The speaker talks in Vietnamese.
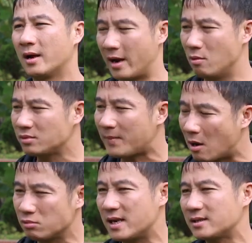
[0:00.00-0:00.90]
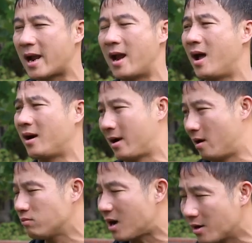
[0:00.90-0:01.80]
Cái ông bác ông chia sẻ là cái
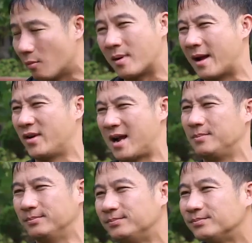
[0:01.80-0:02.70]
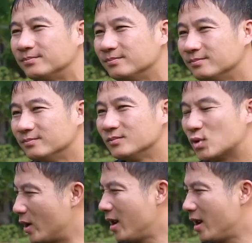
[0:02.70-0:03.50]
ông rất hiểu bóng đá Việt Nam, có